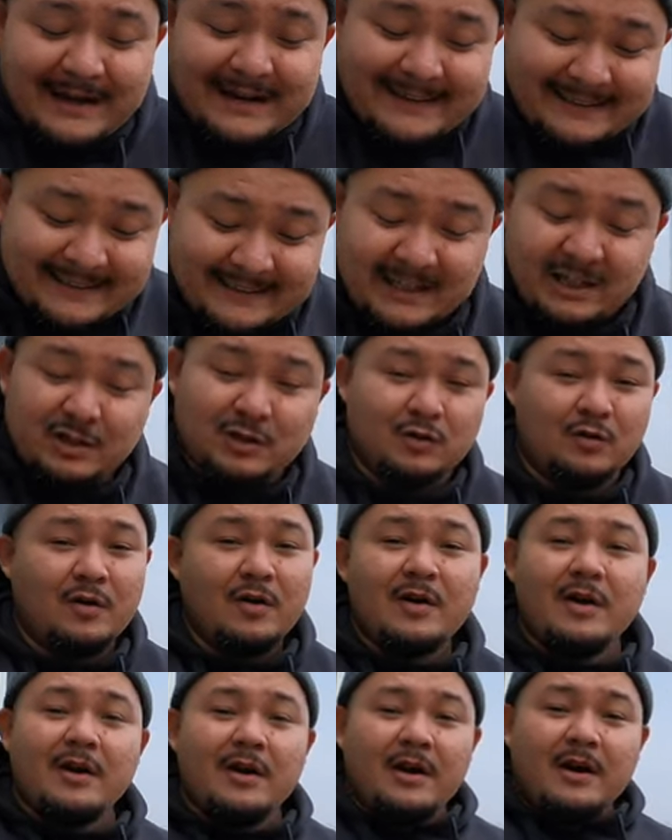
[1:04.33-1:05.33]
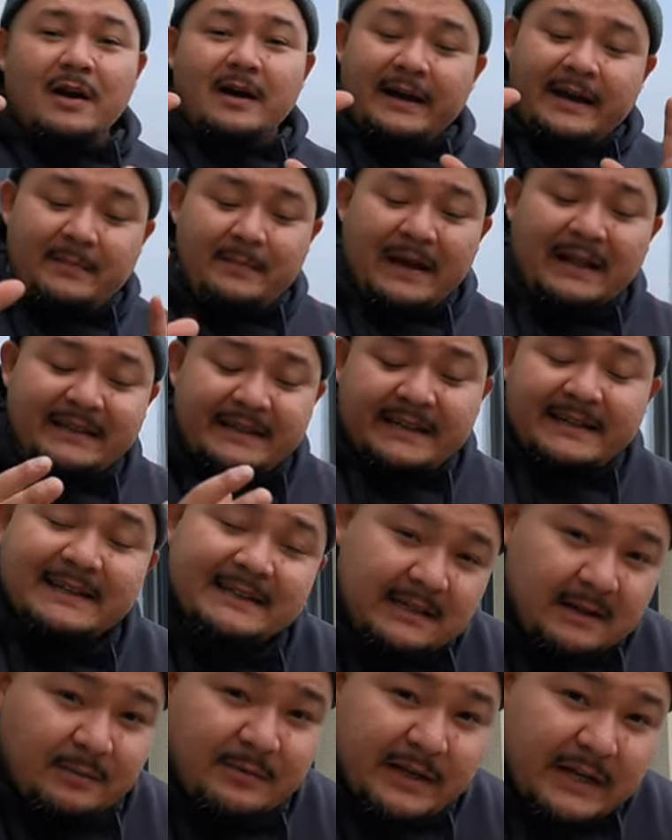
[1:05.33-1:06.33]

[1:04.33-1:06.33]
расскажу. Ребятки на самом